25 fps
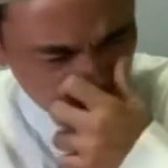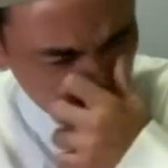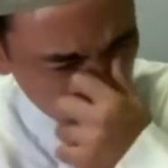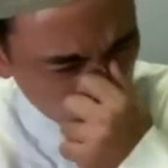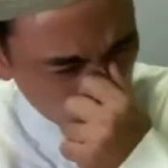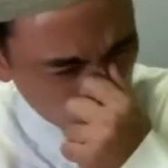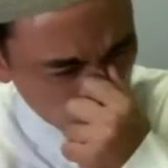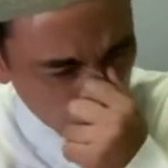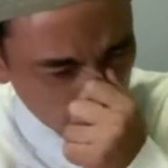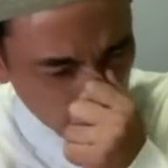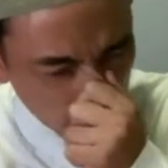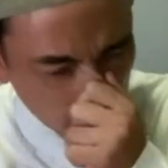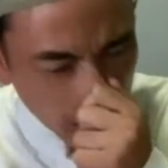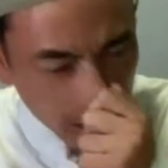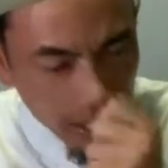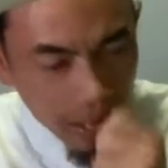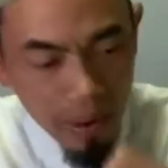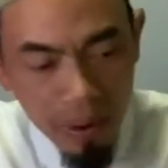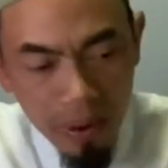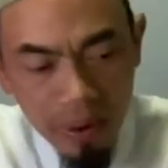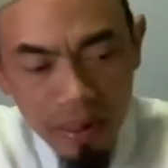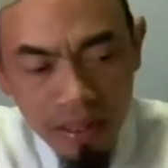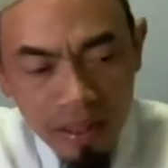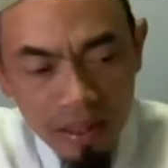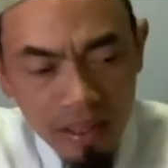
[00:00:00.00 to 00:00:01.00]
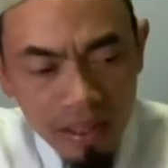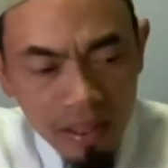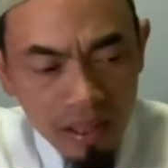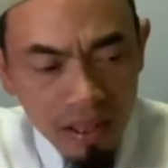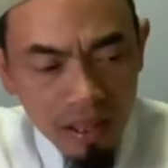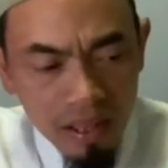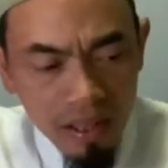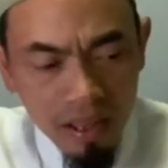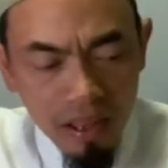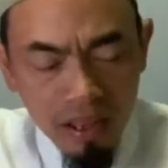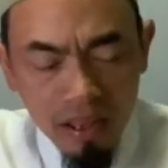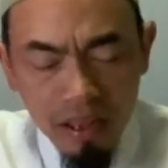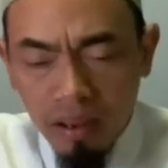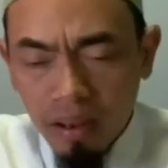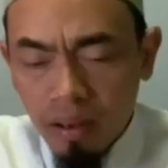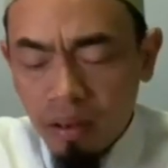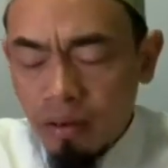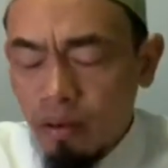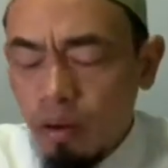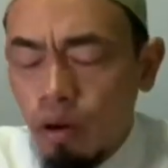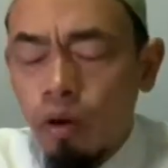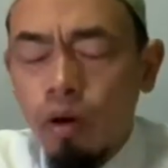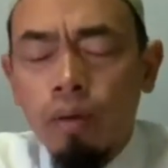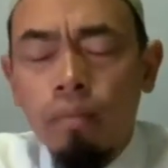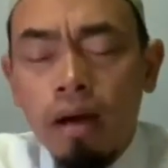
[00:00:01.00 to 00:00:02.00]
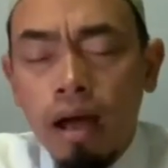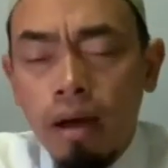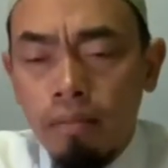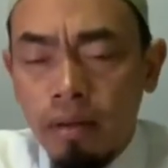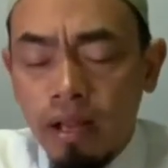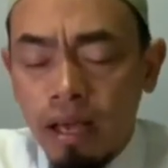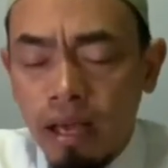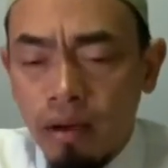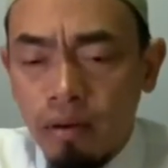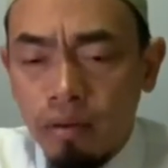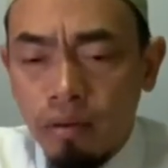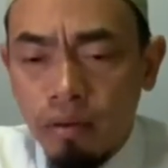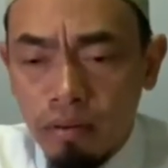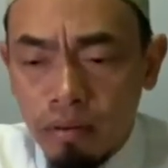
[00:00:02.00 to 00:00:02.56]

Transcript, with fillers: เราเรียกว่าเออขอมาอัพนะ